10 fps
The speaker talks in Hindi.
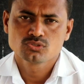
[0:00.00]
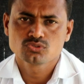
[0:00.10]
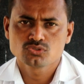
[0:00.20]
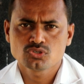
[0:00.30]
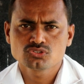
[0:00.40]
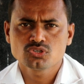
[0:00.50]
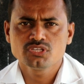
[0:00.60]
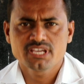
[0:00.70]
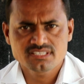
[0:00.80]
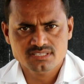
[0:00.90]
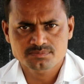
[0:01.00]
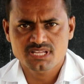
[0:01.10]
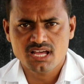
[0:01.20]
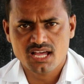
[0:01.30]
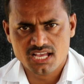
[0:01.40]
तो दोस्तों यही सब
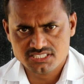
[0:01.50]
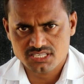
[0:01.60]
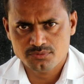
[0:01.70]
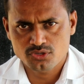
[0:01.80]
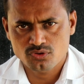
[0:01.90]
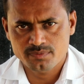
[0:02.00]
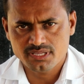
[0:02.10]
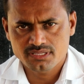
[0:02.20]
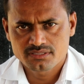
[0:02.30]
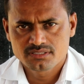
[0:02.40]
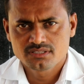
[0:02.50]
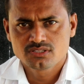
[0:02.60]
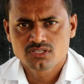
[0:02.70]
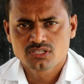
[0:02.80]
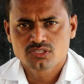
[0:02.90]
था आज के वीडियो में
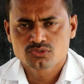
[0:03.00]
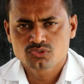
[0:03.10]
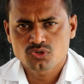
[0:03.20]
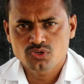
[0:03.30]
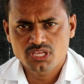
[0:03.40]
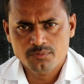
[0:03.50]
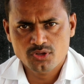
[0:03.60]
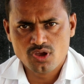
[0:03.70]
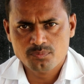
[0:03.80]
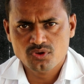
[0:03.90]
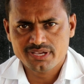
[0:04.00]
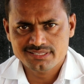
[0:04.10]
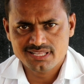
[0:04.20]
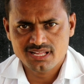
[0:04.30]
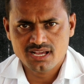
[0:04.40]
तो ये वीडियो आपको
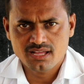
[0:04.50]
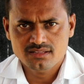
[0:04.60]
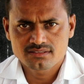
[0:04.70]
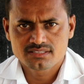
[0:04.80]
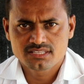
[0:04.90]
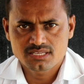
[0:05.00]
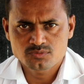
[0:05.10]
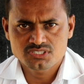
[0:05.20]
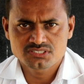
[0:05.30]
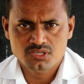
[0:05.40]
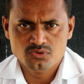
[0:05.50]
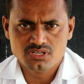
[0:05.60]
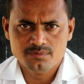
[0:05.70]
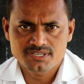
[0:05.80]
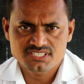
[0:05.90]
कैसा लगा ये मुझे
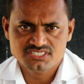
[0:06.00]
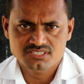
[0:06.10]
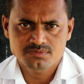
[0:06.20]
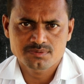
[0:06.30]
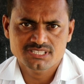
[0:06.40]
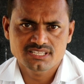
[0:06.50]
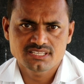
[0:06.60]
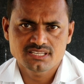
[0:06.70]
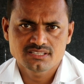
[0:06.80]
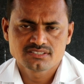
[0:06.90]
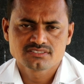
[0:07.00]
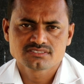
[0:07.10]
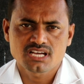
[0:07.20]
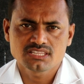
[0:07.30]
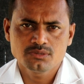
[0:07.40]
ज़रूर कमेंट सेक्शन में बताइए
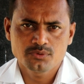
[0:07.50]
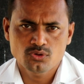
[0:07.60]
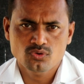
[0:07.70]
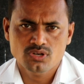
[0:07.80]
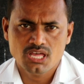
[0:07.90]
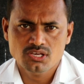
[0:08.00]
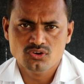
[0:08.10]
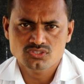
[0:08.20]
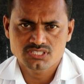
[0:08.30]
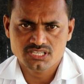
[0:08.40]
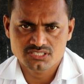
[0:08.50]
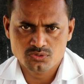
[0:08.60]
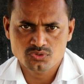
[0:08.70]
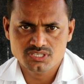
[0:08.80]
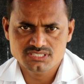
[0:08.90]
साथ ही वीडियो को लाइक और शेयर
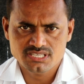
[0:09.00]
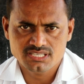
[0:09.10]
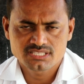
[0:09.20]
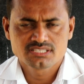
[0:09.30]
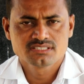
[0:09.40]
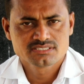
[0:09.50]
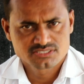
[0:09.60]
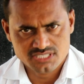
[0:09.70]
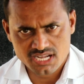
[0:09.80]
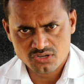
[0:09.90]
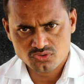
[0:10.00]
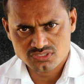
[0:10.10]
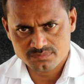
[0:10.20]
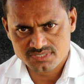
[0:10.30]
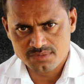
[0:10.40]
ज़रूर कीजिए चैनल को
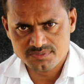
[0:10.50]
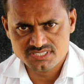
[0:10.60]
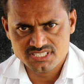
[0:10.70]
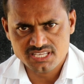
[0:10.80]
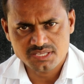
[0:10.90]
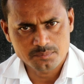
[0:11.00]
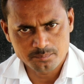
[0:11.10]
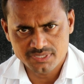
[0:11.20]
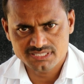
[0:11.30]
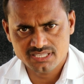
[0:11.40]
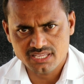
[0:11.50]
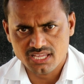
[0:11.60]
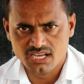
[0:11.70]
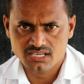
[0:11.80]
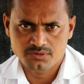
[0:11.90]
सब्सक्राइब कीजिए मिलते हैं
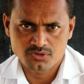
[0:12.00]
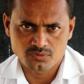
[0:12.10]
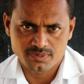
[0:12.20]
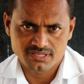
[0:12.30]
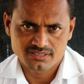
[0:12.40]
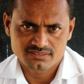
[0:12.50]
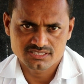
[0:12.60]
अगले वीडियो में